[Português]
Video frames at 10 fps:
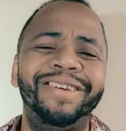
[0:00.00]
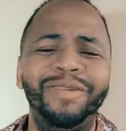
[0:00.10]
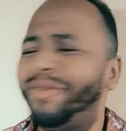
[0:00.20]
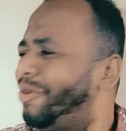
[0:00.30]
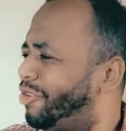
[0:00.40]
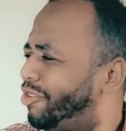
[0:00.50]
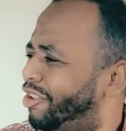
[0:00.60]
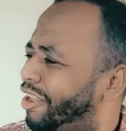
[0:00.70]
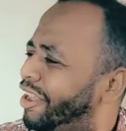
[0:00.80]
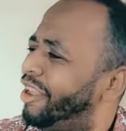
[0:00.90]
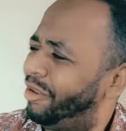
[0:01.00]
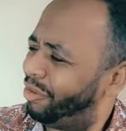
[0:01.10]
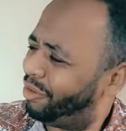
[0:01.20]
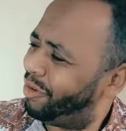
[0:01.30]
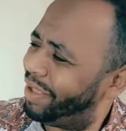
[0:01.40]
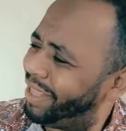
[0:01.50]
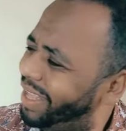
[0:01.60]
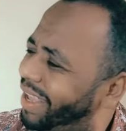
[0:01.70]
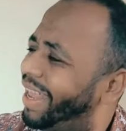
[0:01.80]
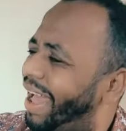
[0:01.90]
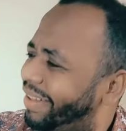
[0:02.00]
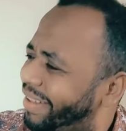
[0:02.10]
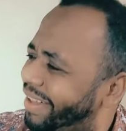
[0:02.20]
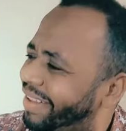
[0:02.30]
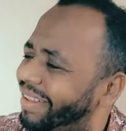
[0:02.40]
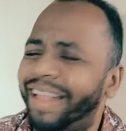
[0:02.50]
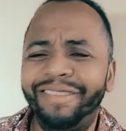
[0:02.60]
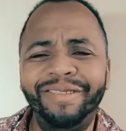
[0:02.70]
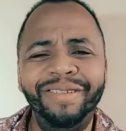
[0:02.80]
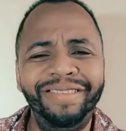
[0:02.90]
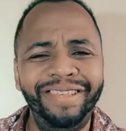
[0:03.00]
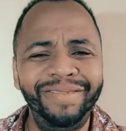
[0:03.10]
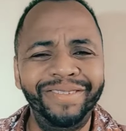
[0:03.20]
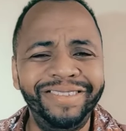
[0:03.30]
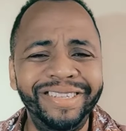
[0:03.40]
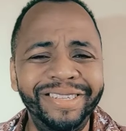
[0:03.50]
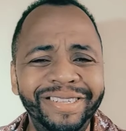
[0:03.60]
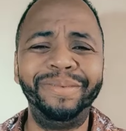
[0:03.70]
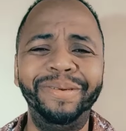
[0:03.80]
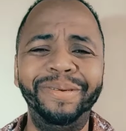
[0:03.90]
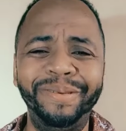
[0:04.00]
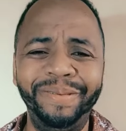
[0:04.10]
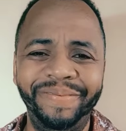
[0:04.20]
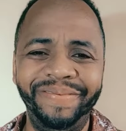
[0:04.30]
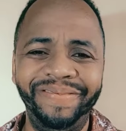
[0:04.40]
Hoje eu estou aqui graças a essas ações que você tomou.